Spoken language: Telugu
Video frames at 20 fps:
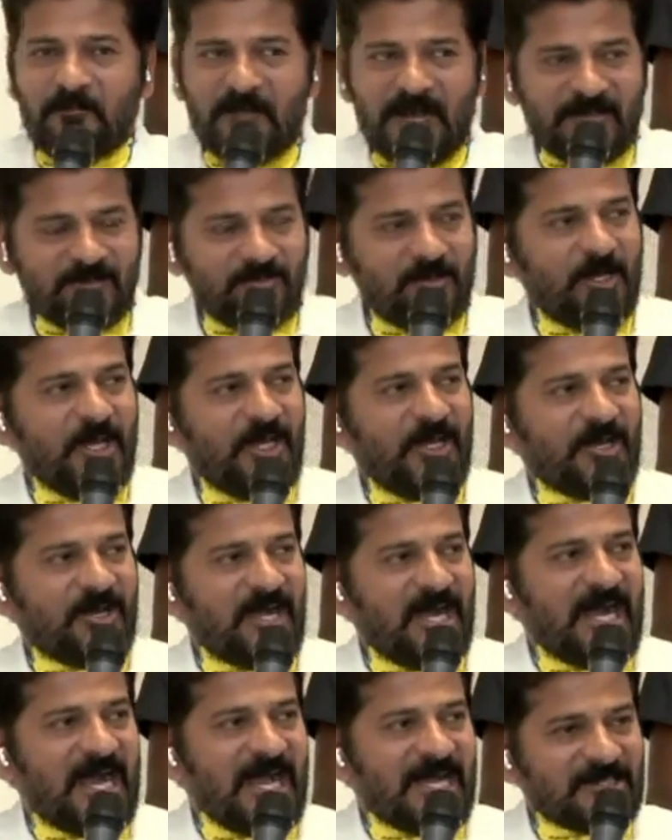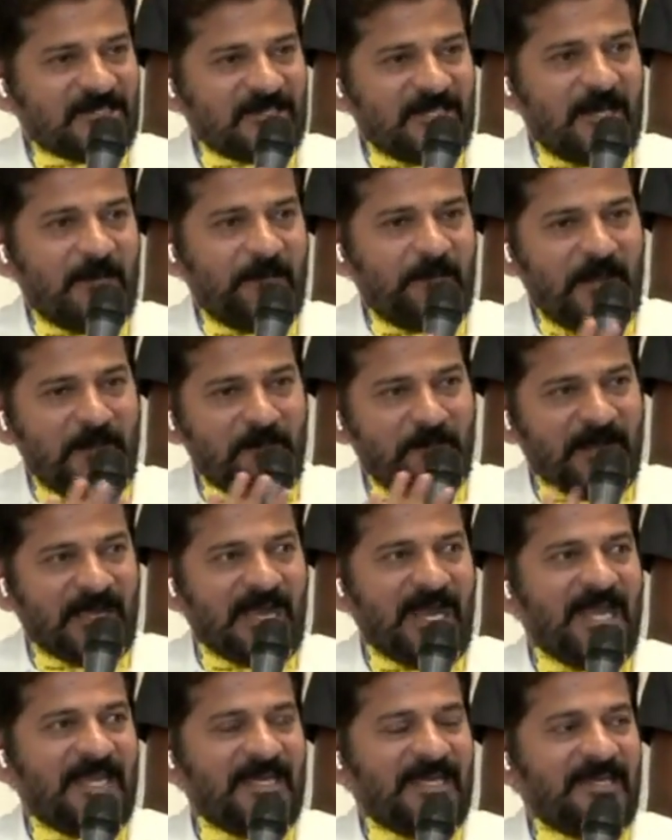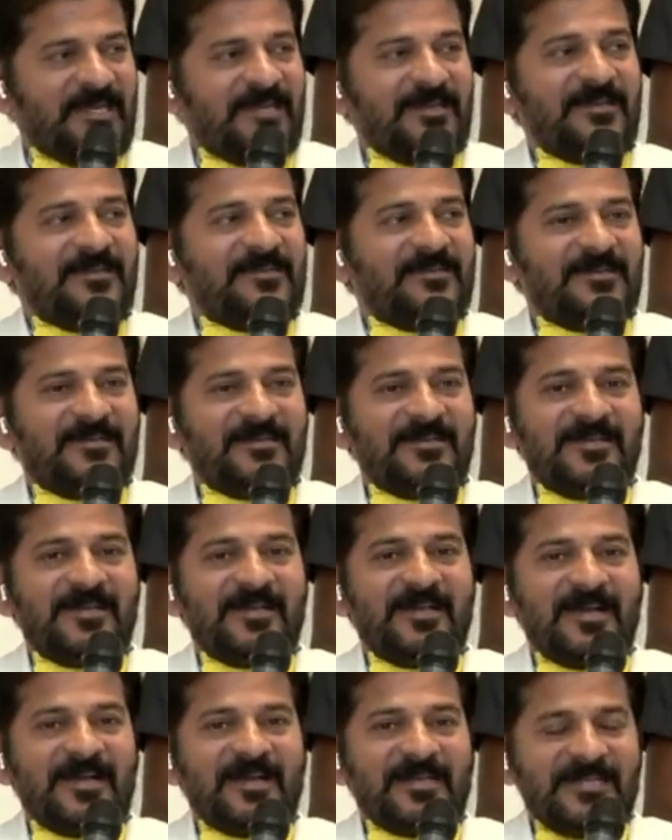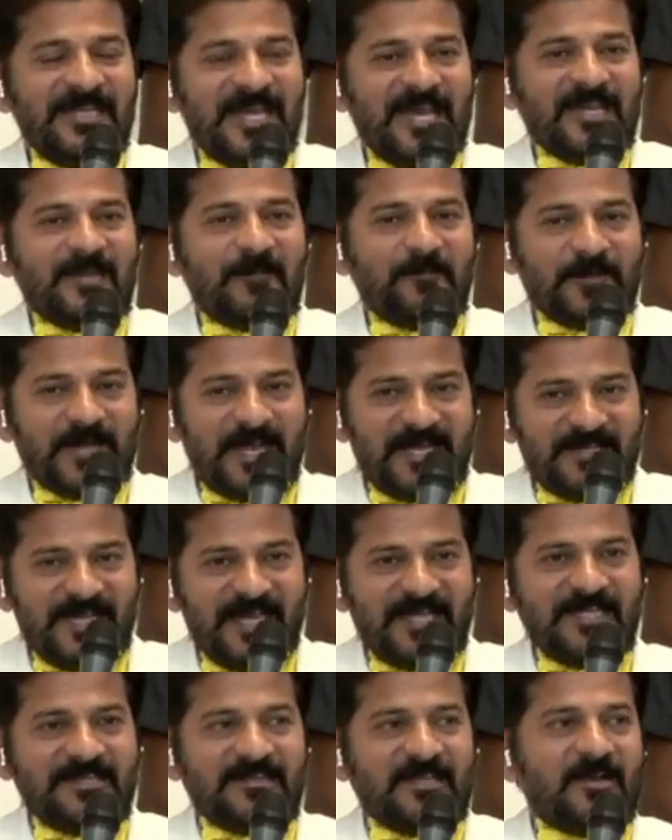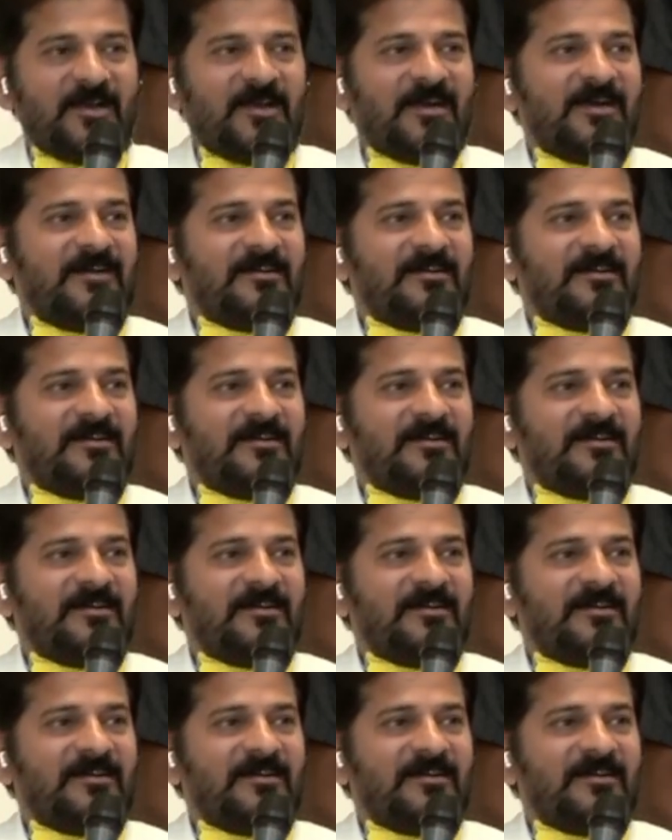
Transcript: బంధువుల యొక్క ఆస్తుల పెంపకాలే ఇవాళ ప్రాధాన్యతగా